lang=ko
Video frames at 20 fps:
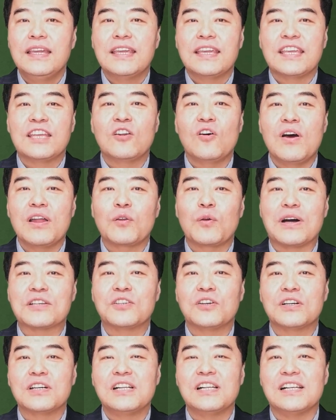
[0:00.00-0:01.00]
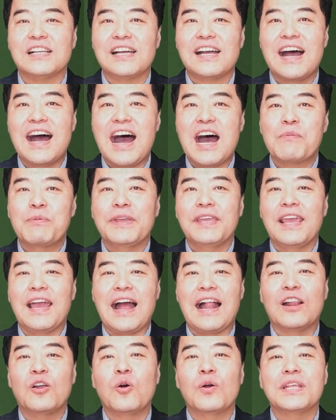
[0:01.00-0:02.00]
이러한 과정을 합의
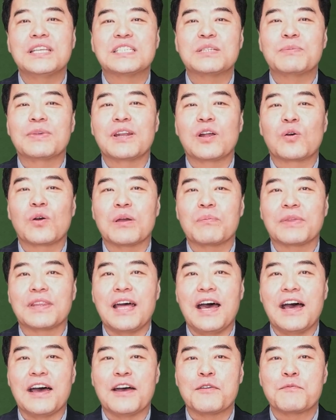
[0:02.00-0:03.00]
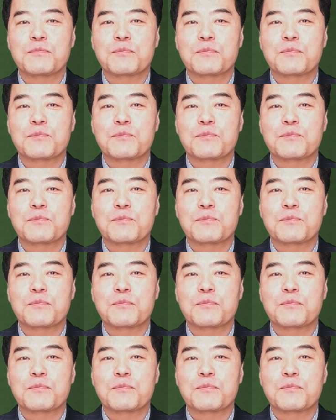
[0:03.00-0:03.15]
알고리즘이라고 합니다.